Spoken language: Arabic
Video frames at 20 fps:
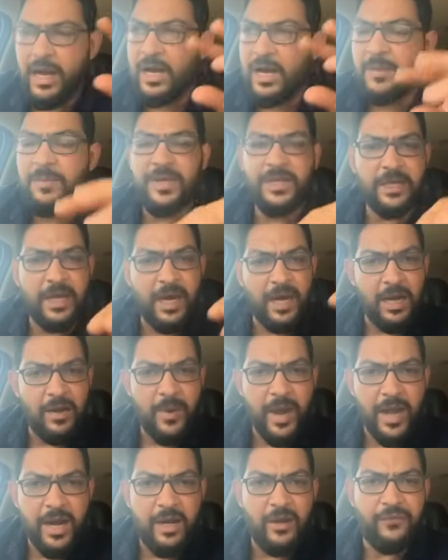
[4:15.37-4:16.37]
الليله
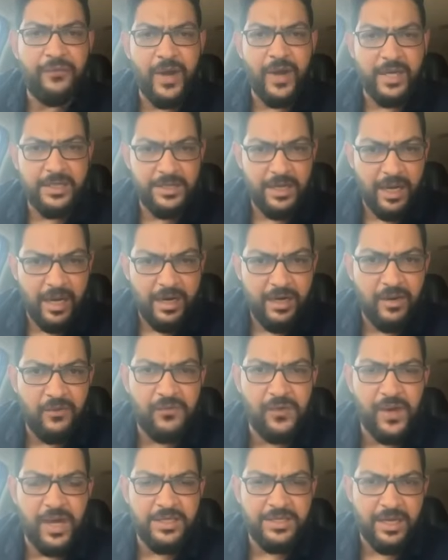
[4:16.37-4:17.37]
بيتكلم عن الفاشر عن
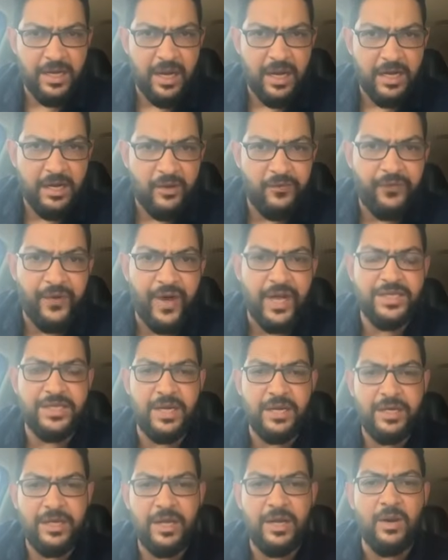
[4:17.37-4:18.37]
الفاشر عن
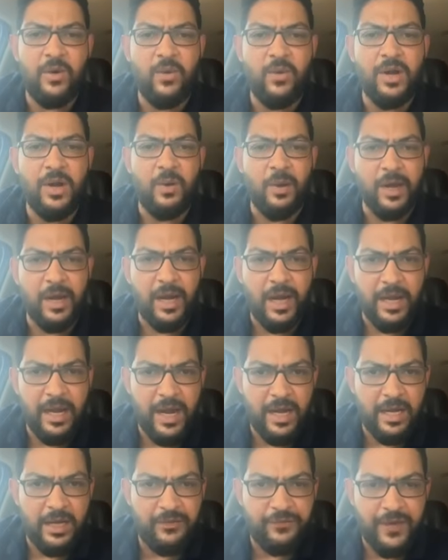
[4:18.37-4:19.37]
الفاشر جينا قلنا والله
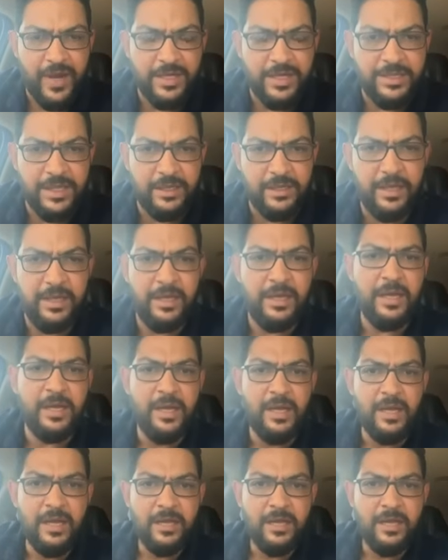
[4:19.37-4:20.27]
يا اخي الفاشر دي